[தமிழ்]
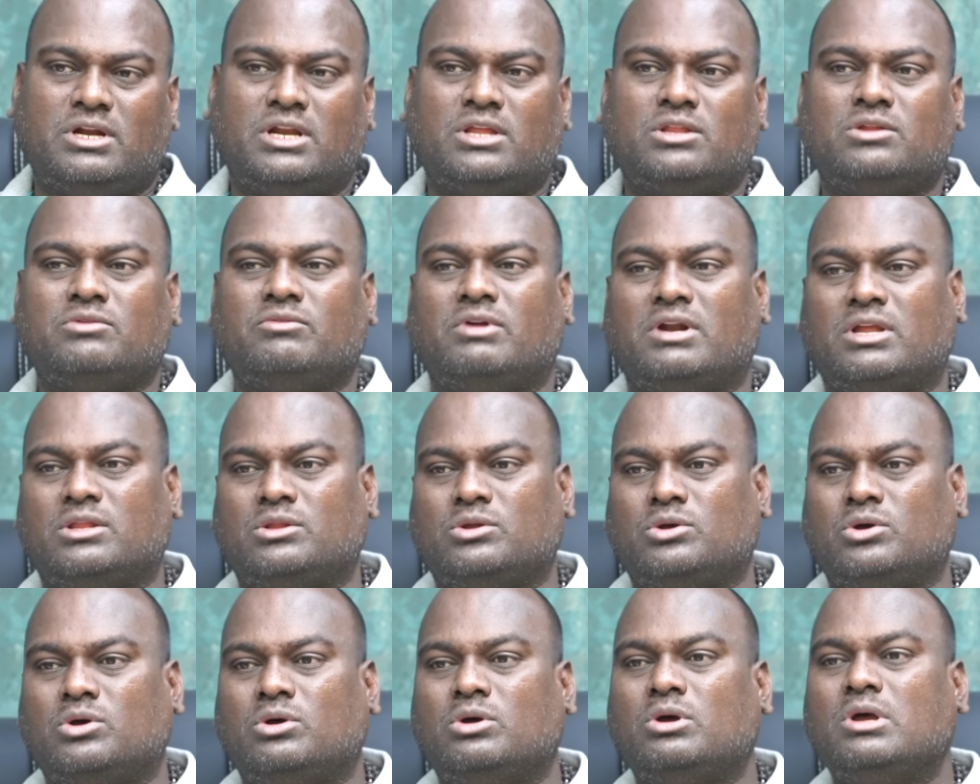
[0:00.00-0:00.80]
இடது
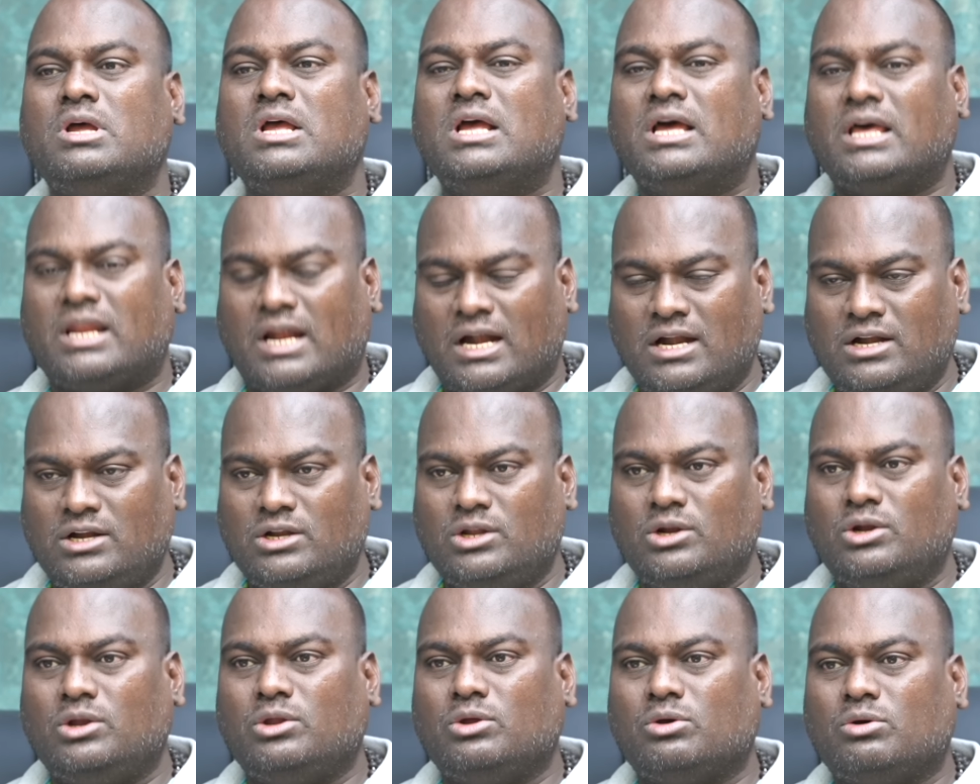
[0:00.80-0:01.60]
வலதும்
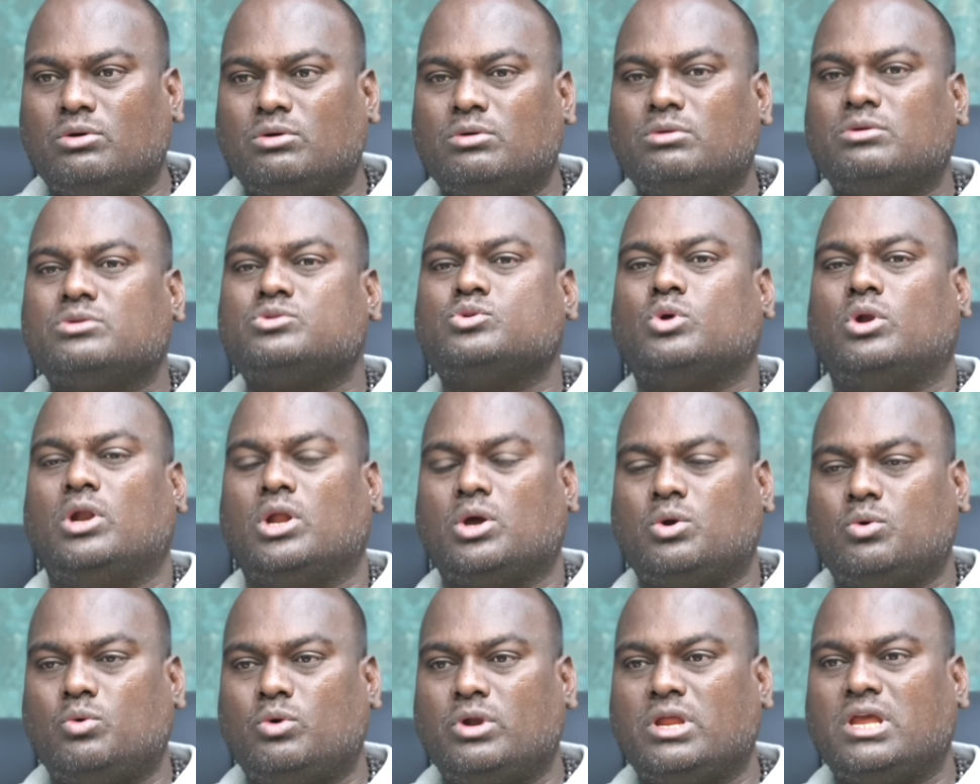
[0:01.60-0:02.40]
ரெண்டுலேயும்
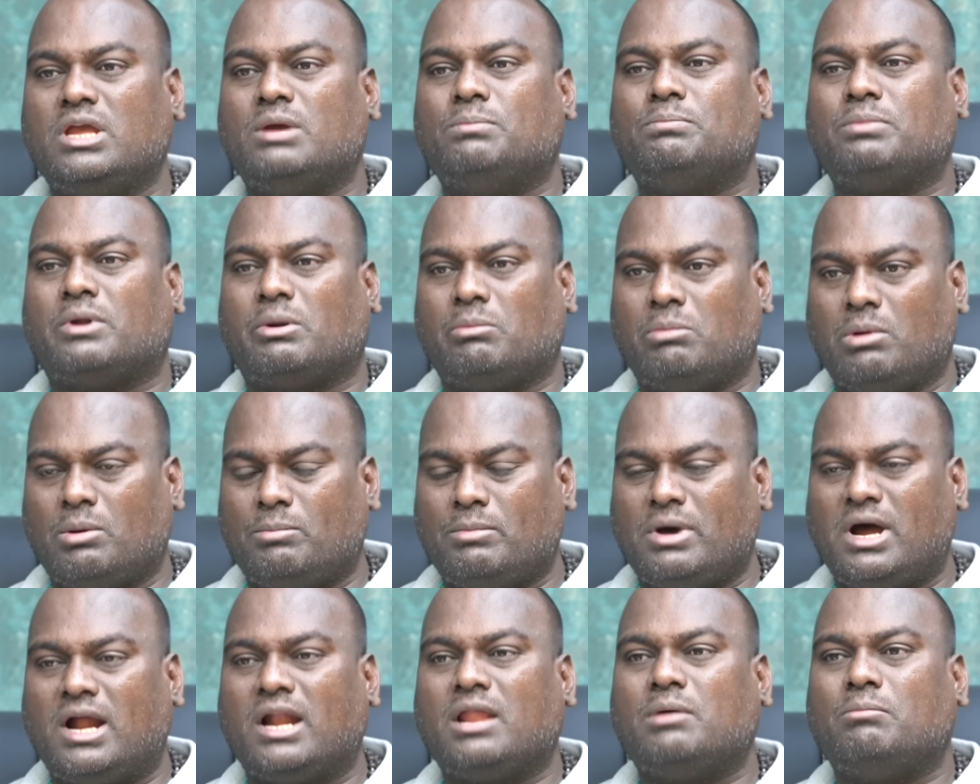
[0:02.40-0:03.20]
சொல்லக்கூடிய
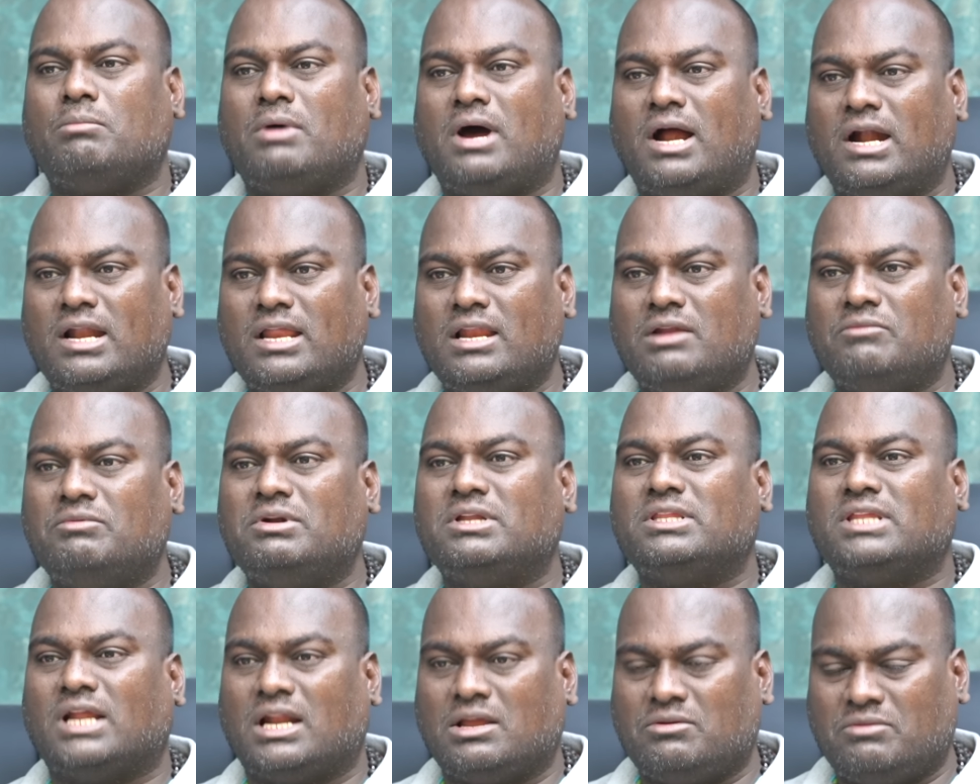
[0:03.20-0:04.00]
பிரபலமான மாநில
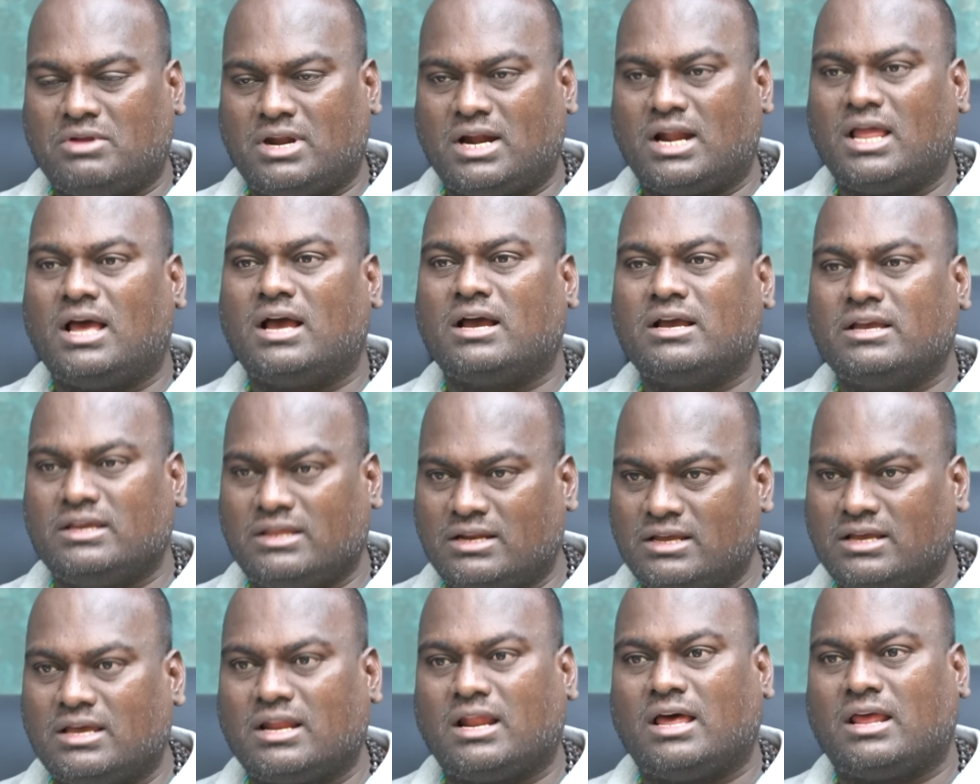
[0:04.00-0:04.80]
தலைவர்களாக
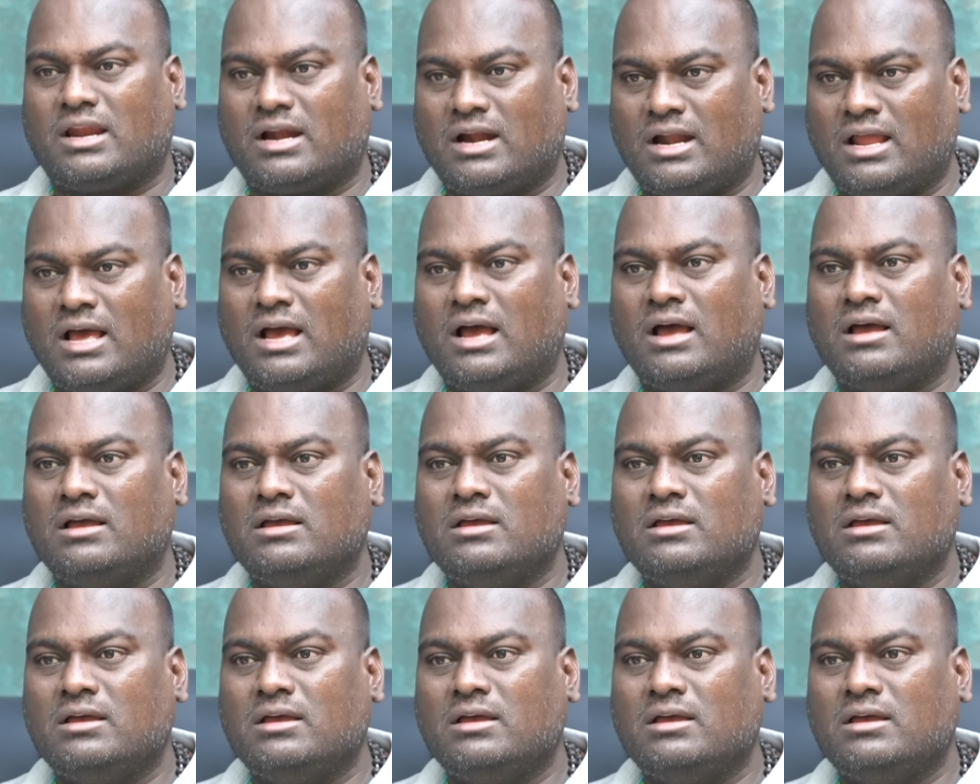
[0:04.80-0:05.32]
இருக்கிறார்களா